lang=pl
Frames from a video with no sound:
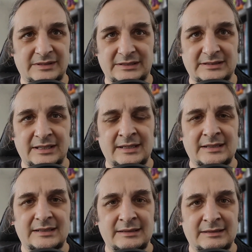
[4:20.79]
więc
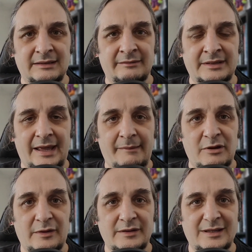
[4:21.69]
yy, wydaje mi
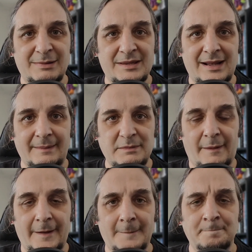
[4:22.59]
się, że to jest dość specjalny
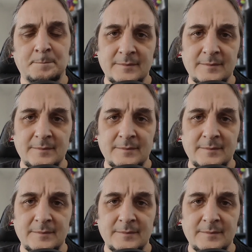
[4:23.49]
przypadek.